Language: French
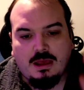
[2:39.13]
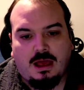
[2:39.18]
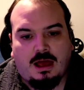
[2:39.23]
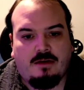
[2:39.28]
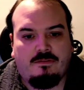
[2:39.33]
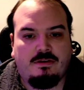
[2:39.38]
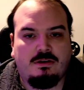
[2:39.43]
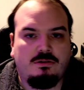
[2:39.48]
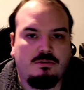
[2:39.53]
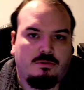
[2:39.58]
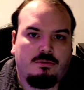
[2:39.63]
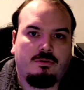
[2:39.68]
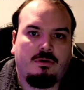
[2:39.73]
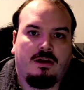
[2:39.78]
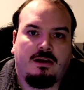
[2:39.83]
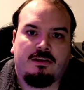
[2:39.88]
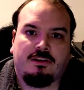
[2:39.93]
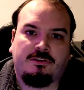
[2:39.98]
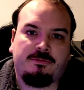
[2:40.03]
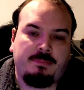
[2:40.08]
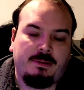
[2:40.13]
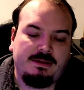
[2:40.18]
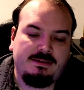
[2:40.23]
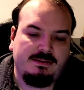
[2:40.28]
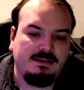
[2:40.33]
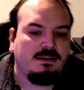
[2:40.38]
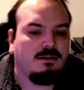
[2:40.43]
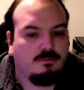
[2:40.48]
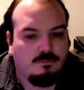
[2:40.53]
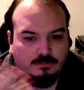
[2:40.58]
avec euh, un
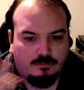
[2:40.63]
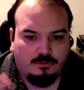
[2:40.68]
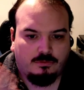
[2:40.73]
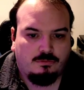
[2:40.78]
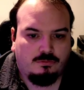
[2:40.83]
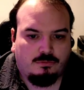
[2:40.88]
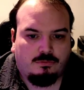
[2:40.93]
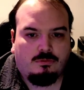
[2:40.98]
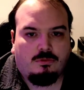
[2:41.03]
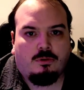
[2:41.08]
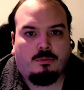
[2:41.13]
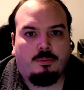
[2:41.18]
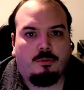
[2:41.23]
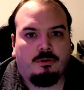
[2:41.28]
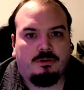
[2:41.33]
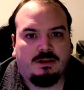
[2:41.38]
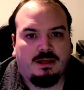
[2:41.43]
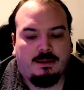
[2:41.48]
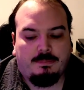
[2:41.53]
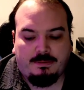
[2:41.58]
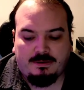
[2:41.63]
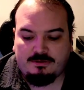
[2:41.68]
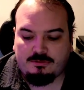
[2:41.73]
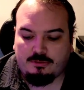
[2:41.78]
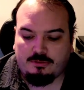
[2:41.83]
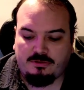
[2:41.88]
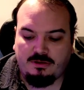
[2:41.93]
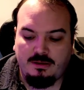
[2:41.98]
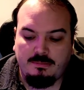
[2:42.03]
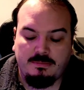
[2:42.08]
spati. Vous comprendrez après ce que c'est,